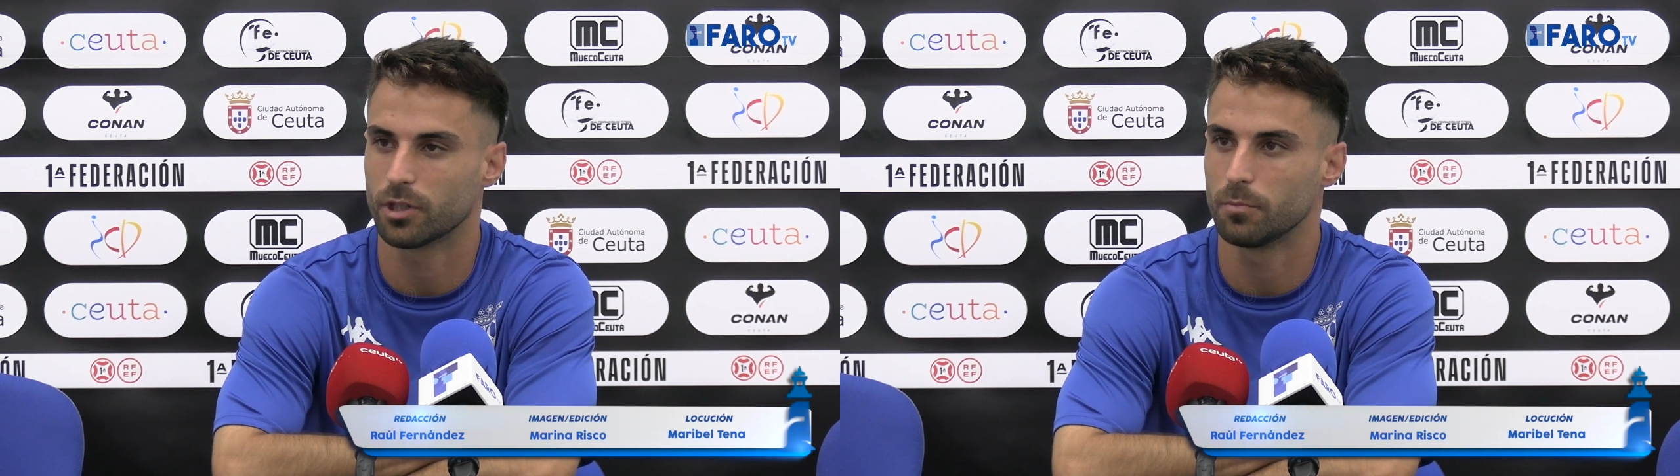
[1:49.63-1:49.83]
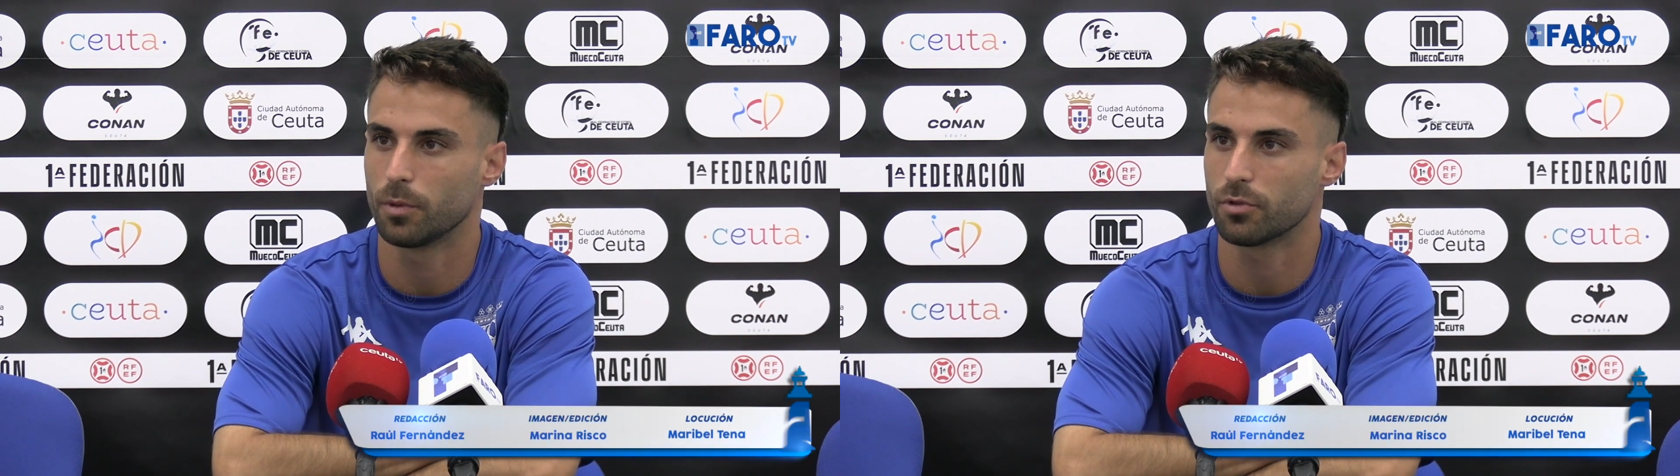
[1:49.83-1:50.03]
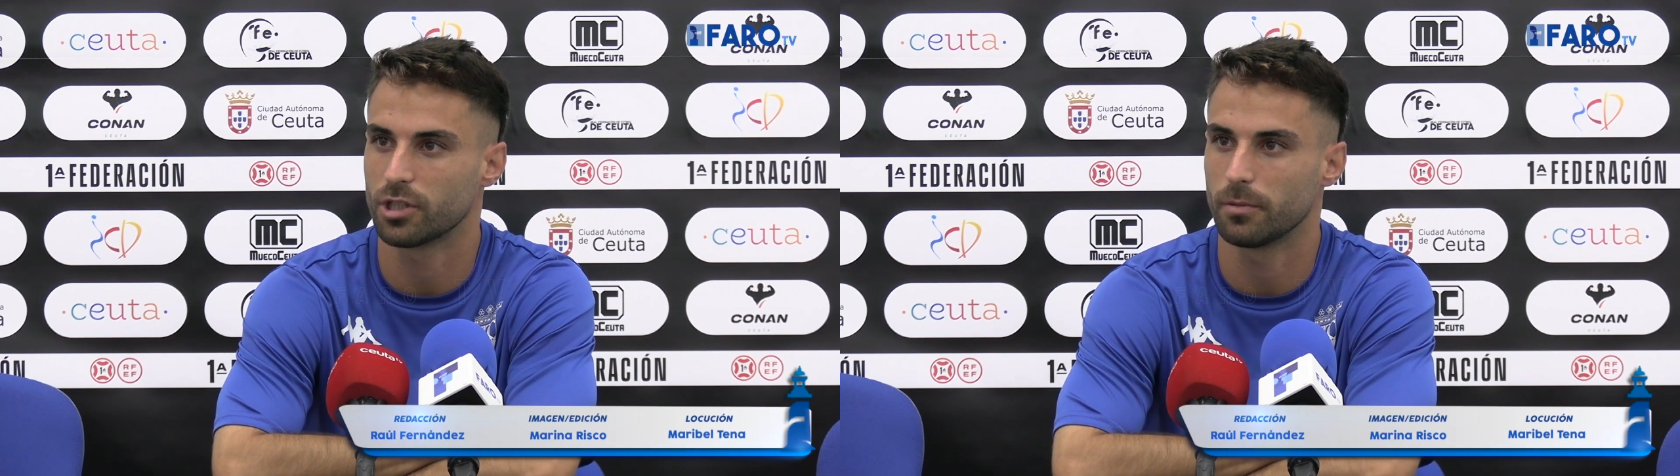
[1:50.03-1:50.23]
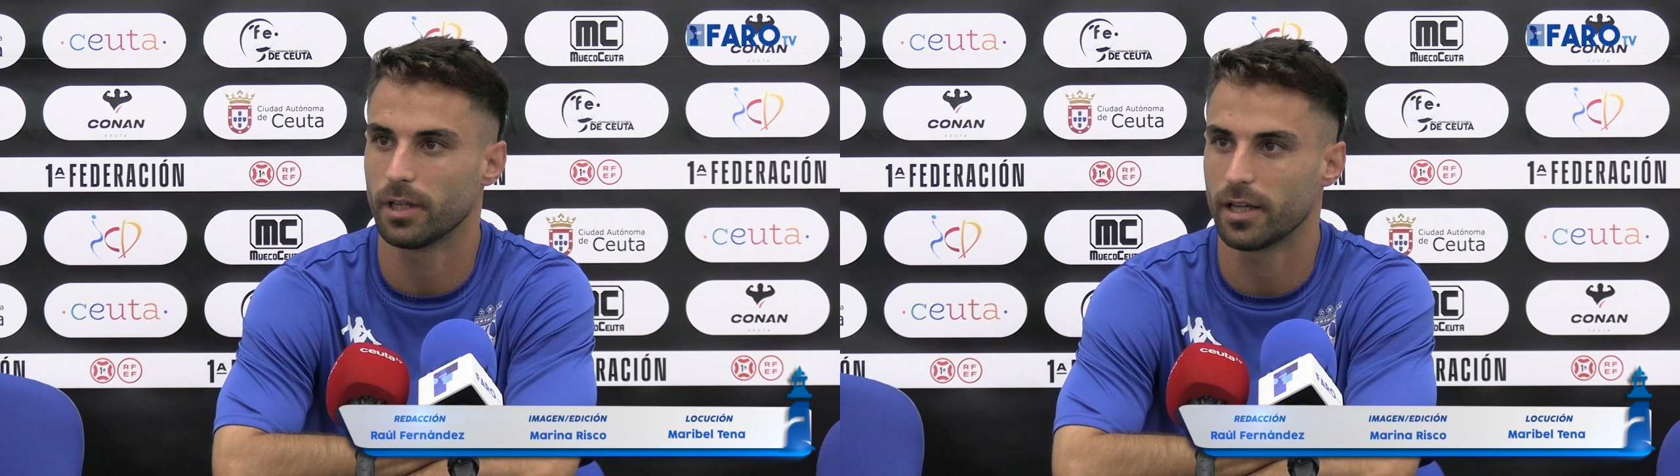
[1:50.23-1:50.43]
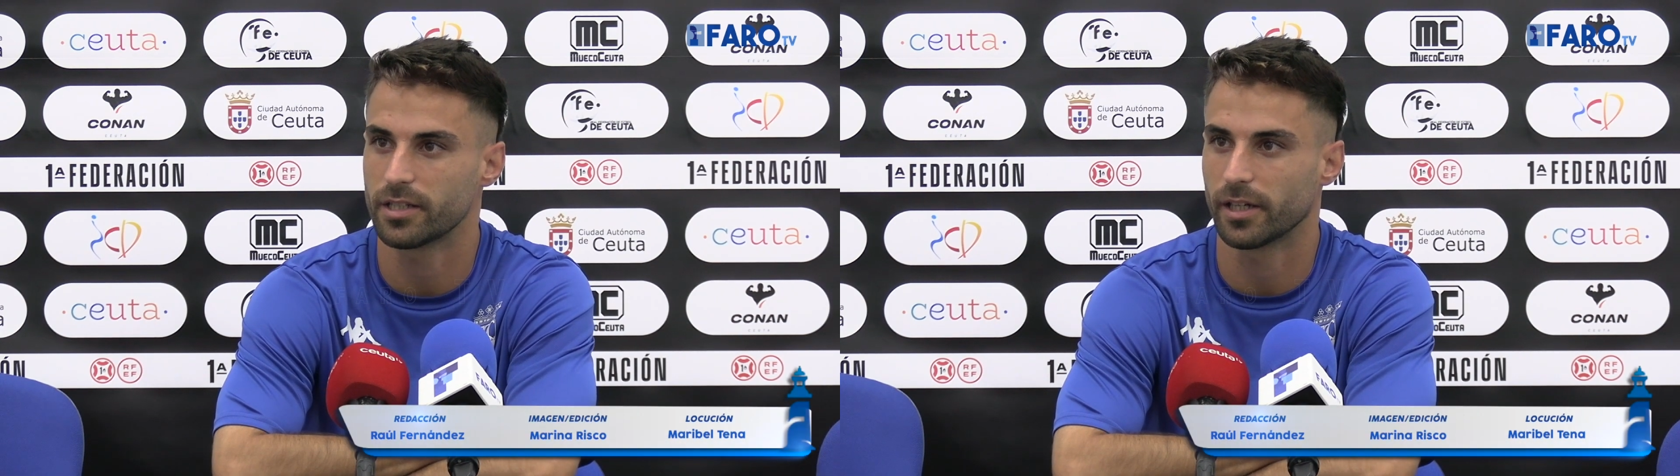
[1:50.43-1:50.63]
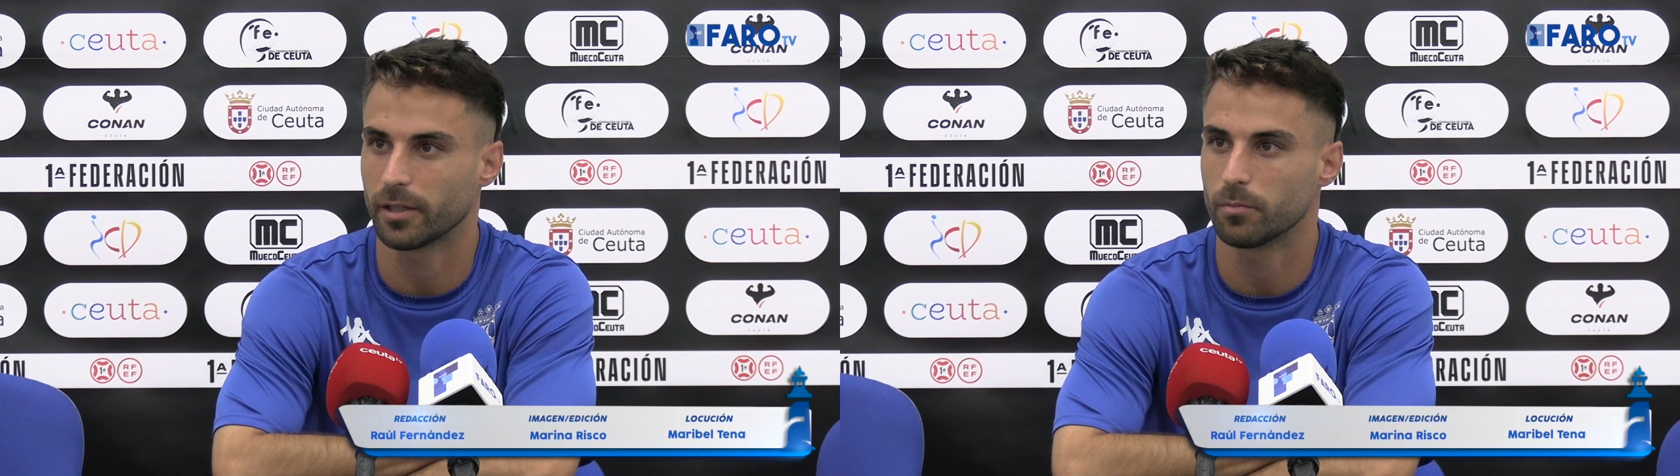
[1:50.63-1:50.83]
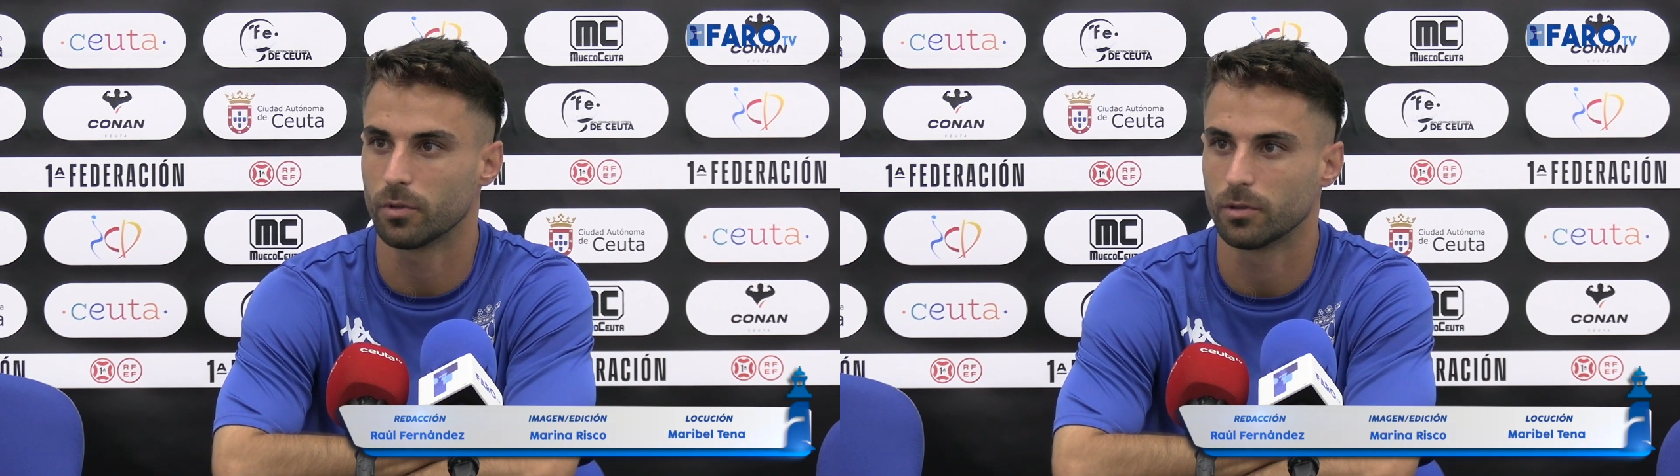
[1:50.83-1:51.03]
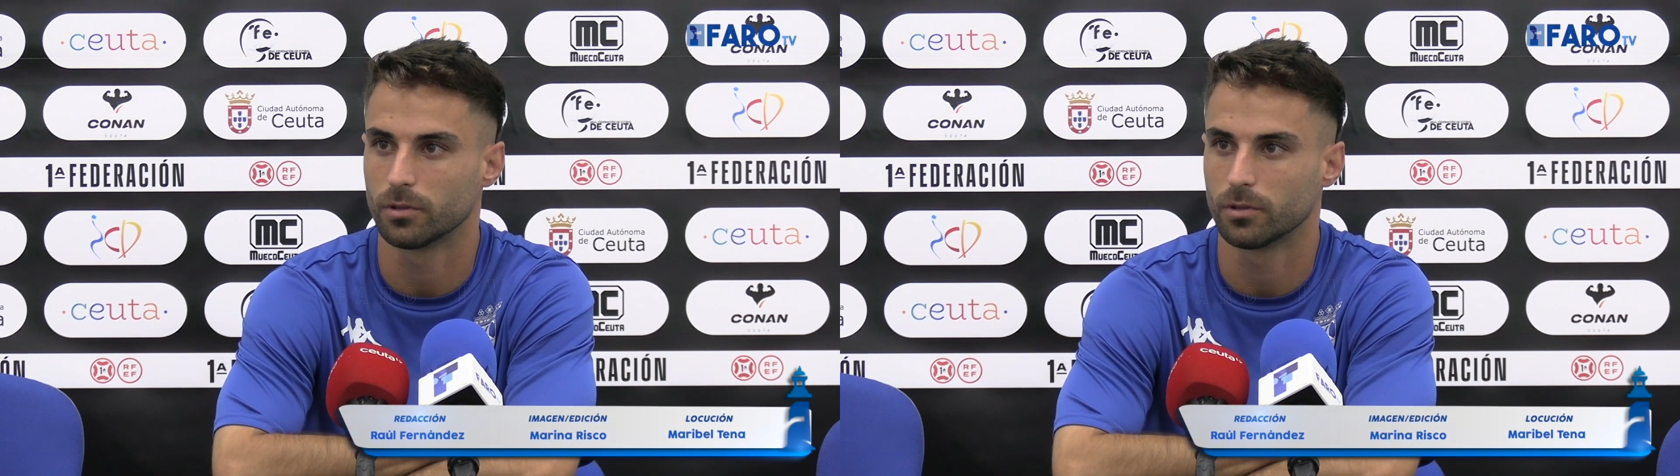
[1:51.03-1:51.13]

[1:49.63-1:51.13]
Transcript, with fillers: tiempo posible a ese ritmo.